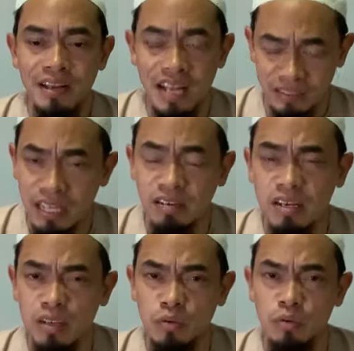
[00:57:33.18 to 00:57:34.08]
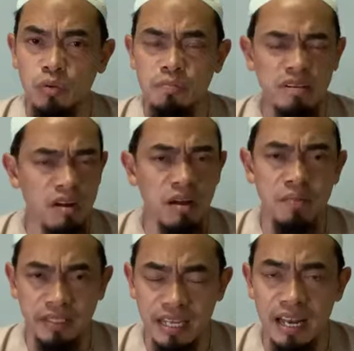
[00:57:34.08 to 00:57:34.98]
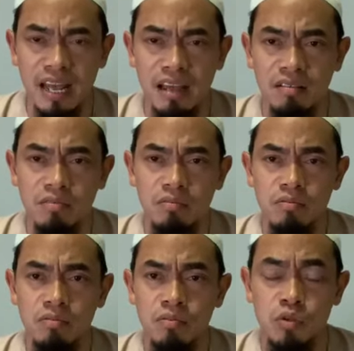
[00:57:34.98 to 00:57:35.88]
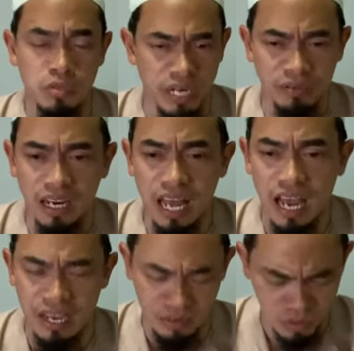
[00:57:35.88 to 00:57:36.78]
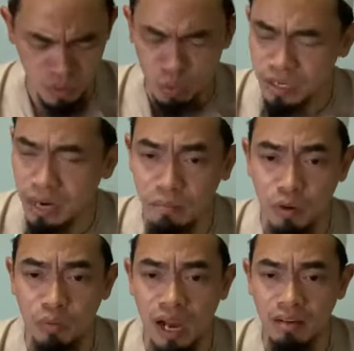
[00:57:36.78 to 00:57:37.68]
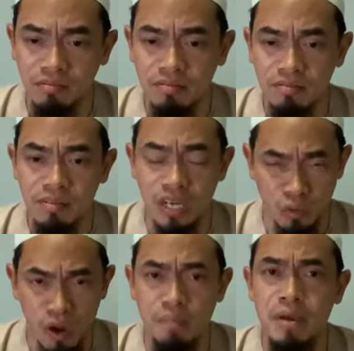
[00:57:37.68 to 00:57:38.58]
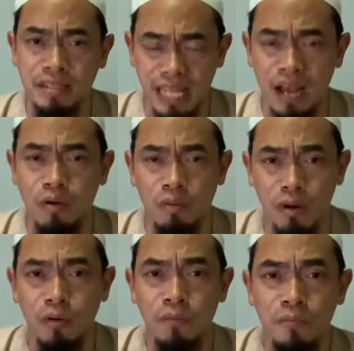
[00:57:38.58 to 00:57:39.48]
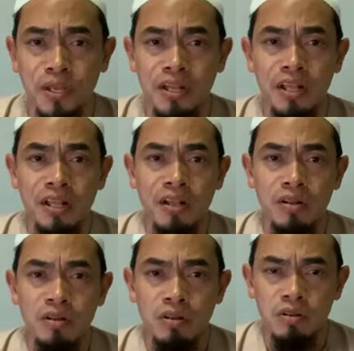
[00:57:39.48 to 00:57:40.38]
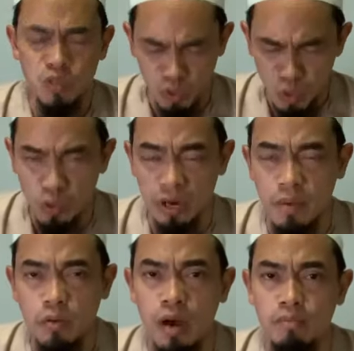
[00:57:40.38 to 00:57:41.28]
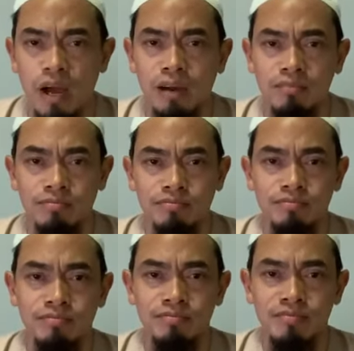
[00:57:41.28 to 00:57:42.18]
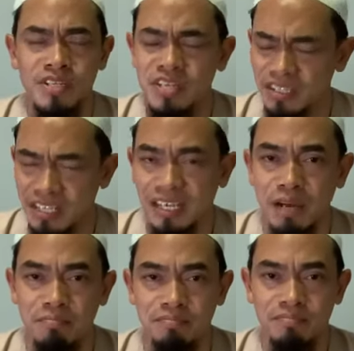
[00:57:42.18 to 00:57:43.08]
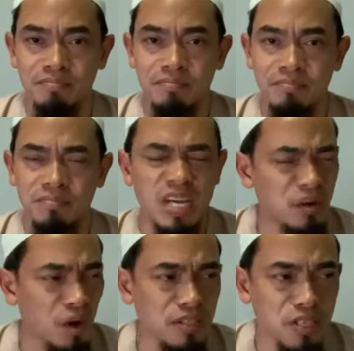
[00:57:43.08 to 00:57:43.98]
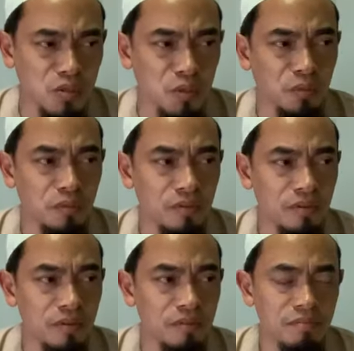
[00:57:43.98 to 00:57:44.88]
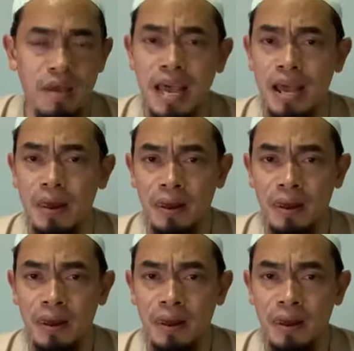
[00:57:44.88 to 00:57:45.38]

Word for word: ลาตักนะตูมิรอห์มะติลลาฮ์ส่วนเจ้าทั้งหลายจงอย่าหมดหวังจากความเมตตาของพระองค์จงอยู่อย่างมีความหวังเชื่อแต่ครับอย่างน้อยที่สุดแม่